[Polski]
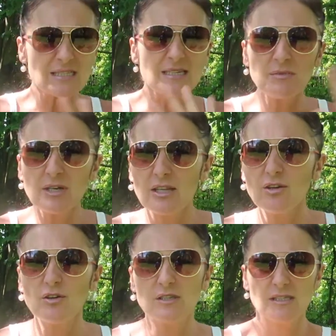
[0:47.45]
zamyka
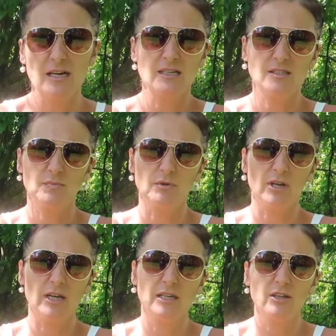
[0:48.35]
do końca
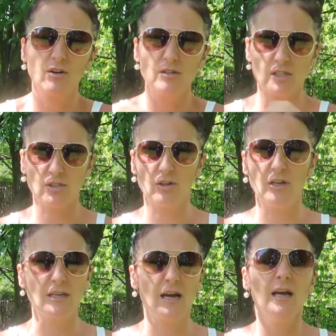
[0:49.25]
spotkania, do końca
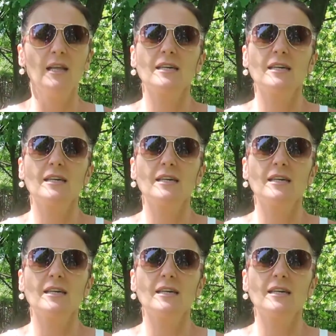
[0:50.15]
szkolenia.